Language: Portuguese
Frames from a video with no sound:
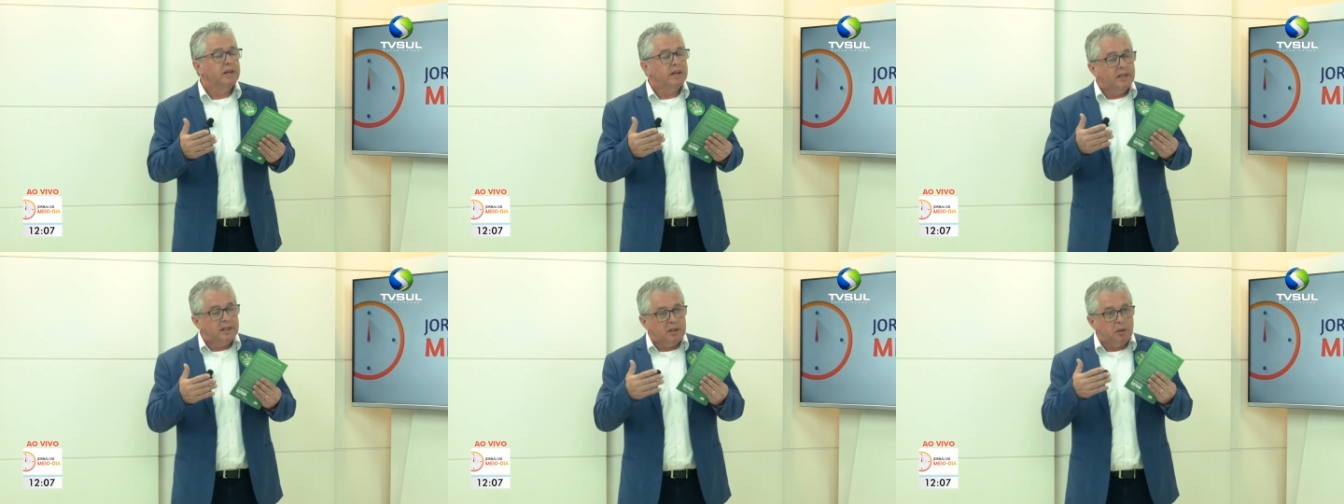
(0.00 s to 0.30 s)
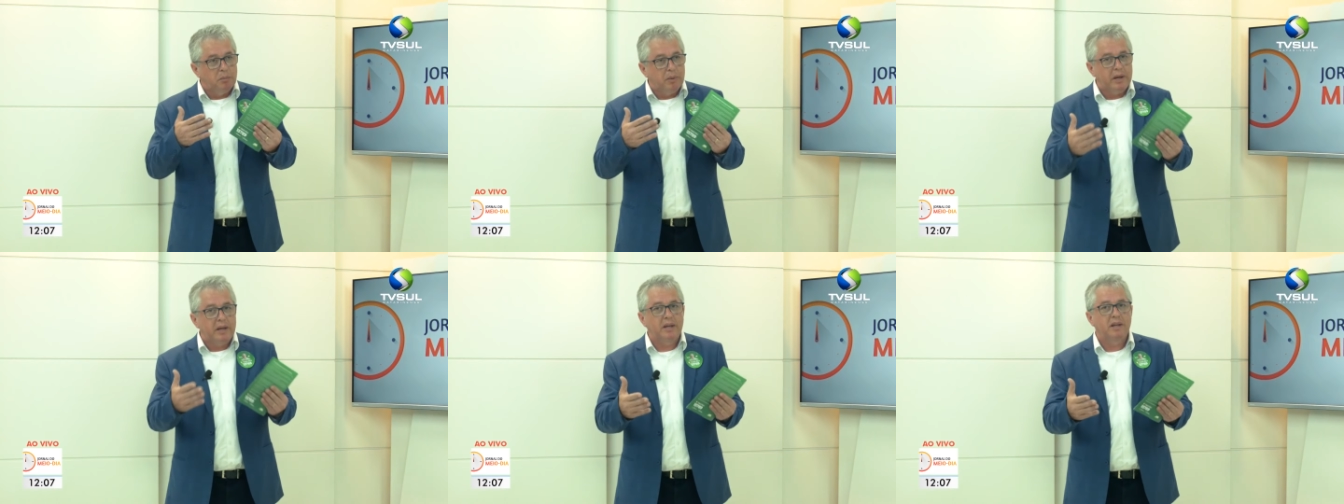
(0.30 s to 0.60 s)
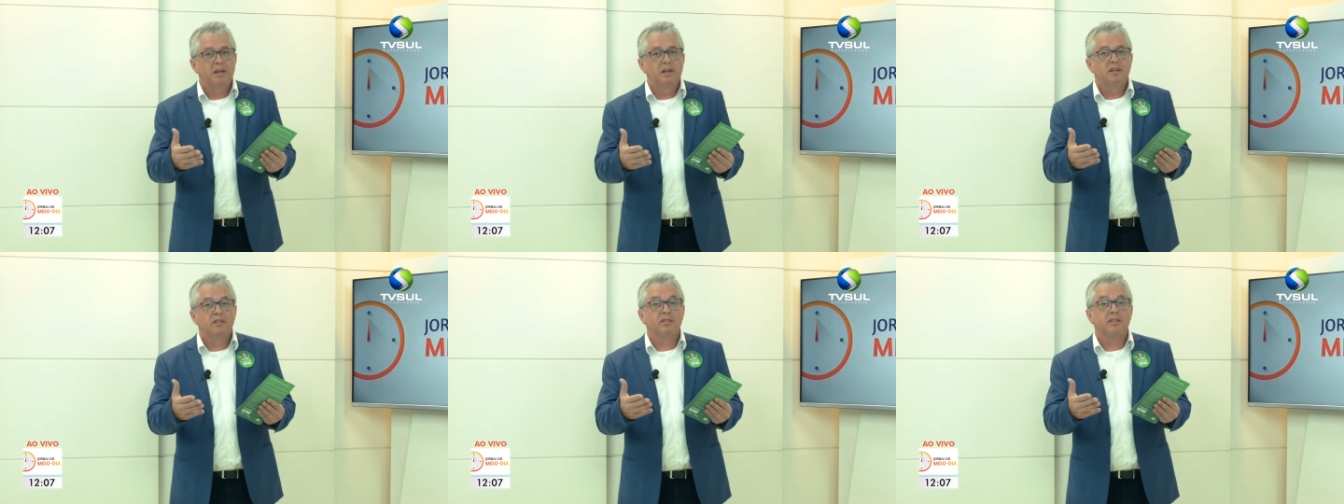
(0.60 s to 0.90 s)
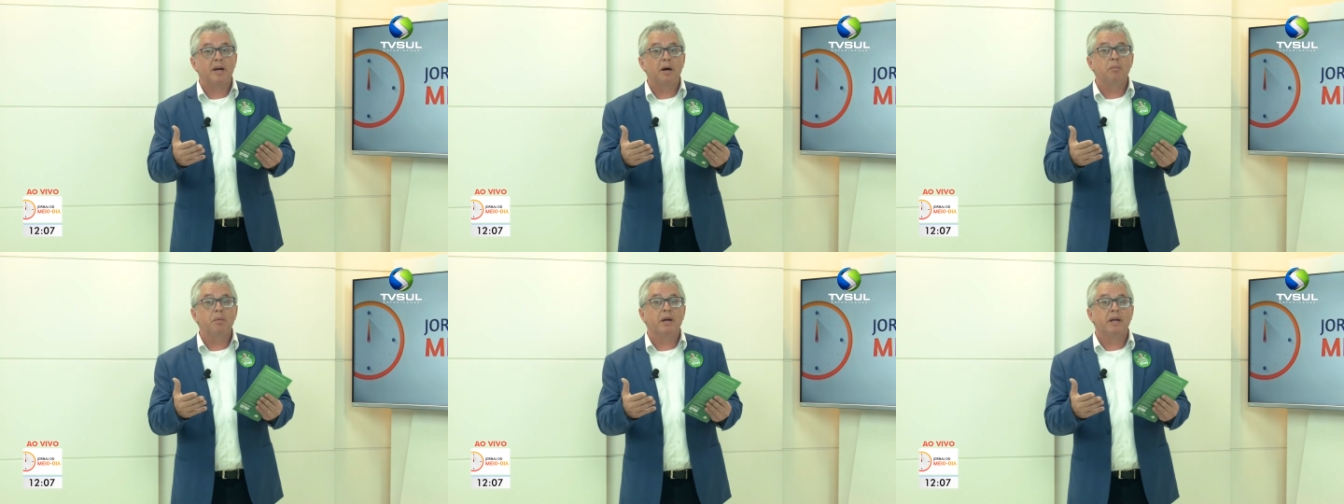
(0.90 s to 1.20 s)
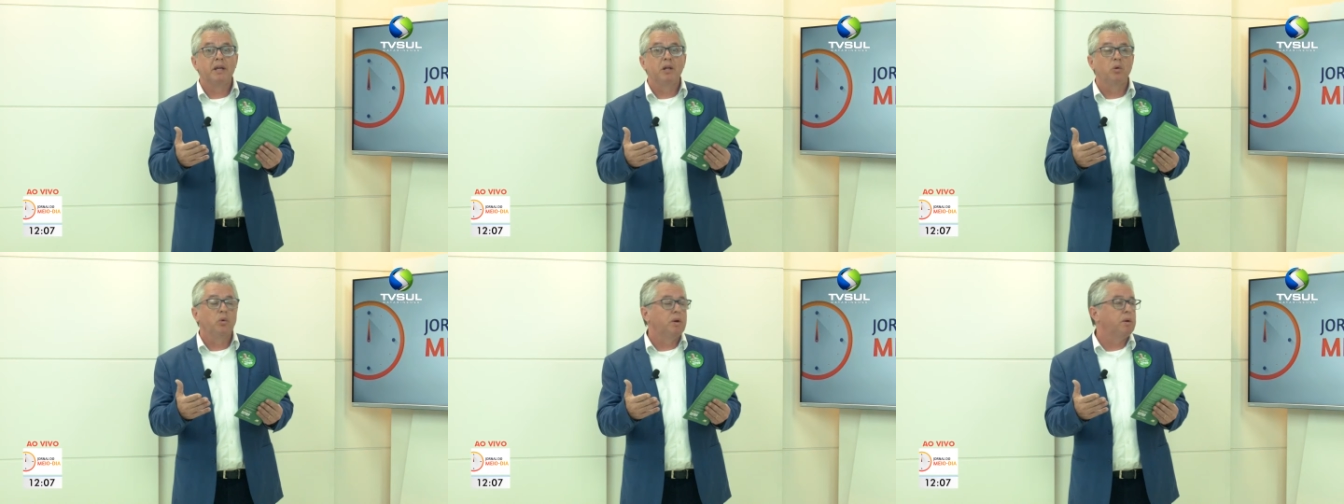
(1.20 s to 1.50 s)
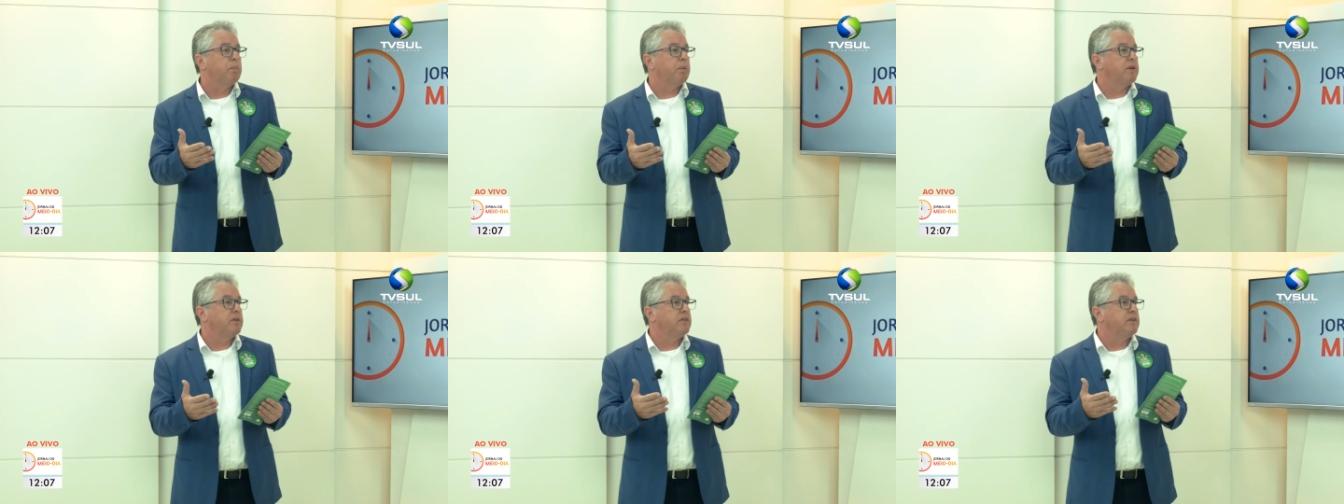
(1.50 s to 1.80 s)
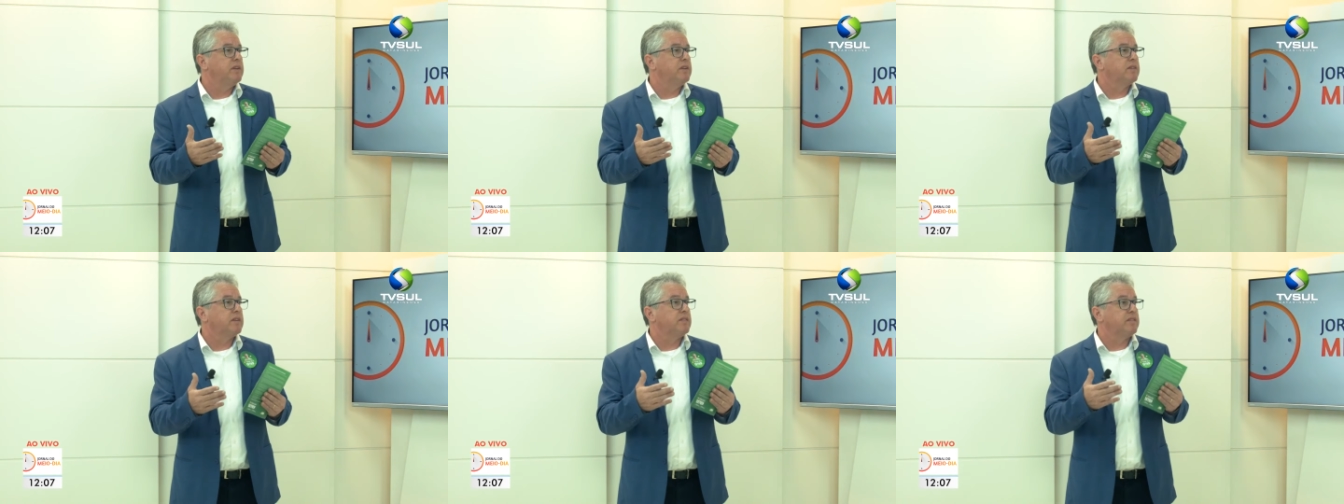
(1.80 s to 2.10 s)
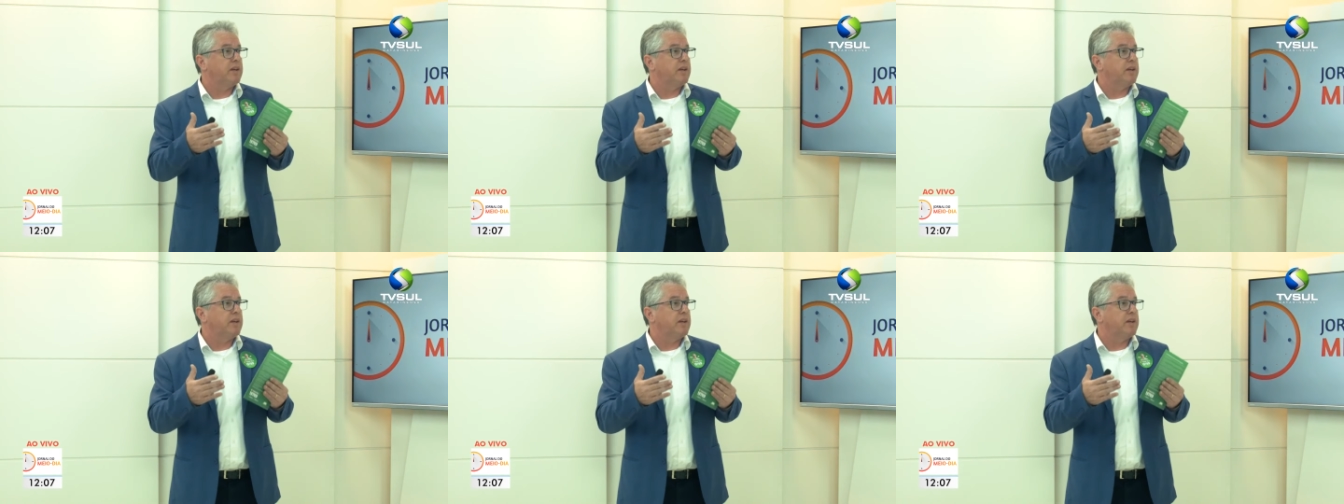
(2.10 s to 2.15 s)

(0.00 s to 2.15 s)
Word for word: e também sabe aquilo que precisa,